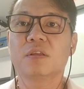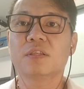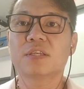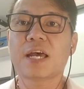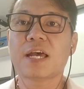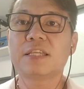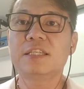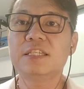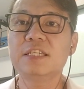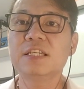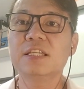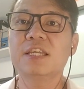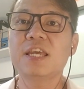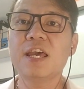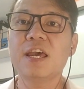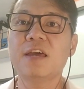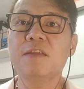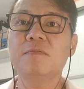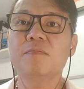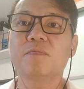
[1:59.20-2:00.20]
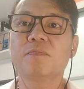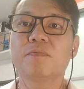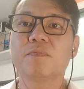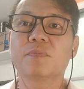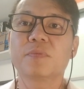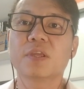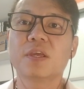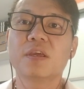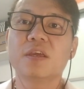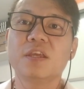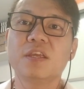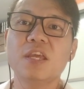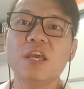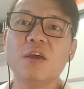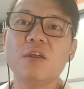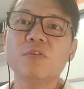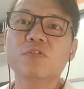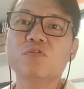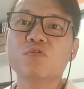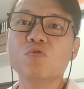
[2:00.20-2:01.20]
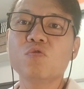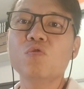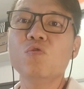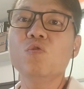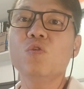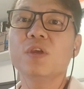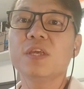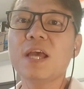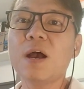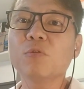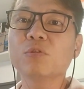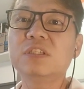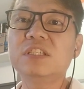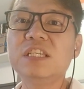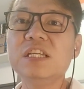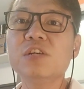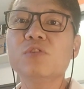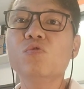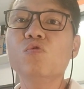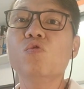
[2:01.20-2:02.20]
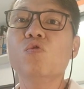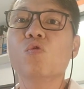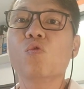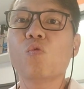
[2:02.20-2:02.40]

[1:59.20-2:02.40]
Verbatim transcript: 在今天，耶稣要进入